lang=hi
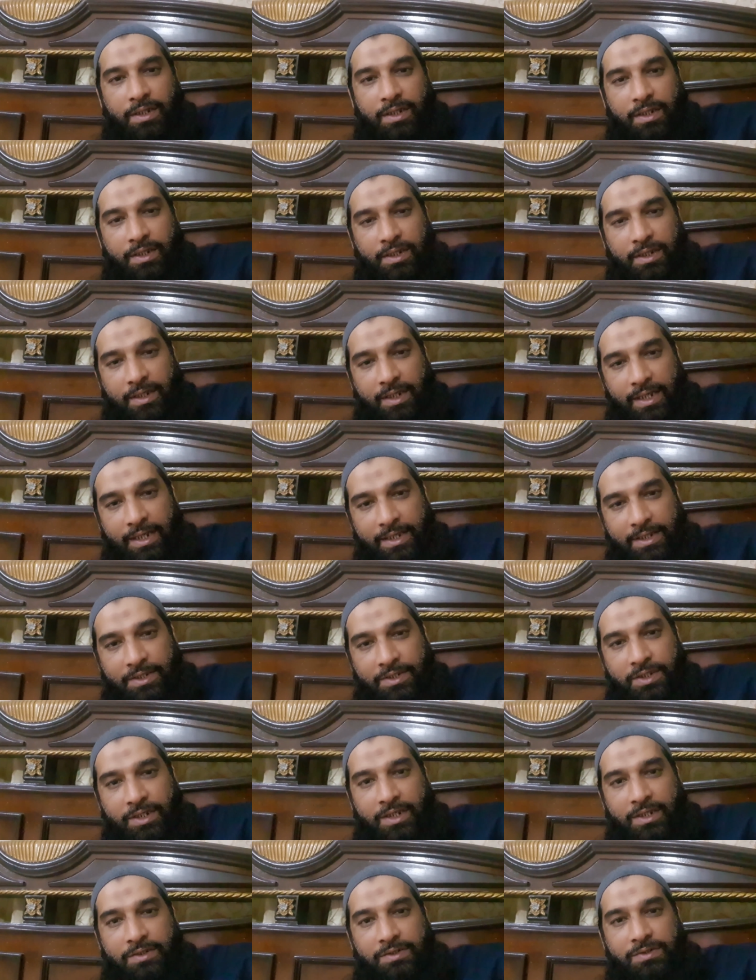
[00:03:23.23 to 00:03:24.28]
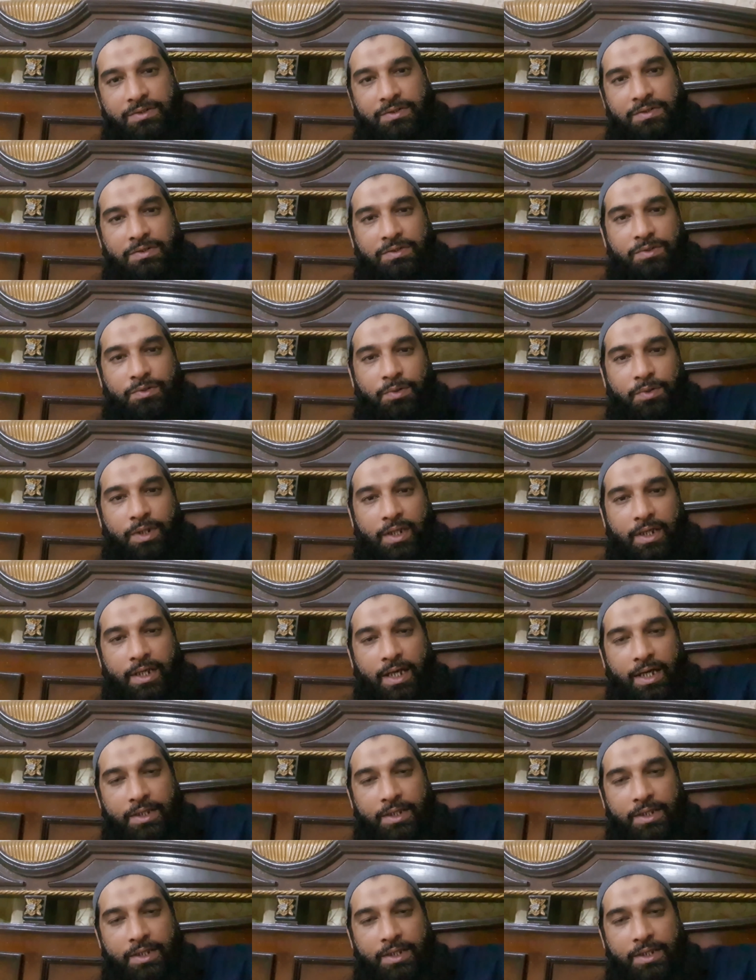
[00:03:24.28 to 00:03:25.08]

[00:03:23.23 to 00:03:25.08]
गैर शख्स जो कि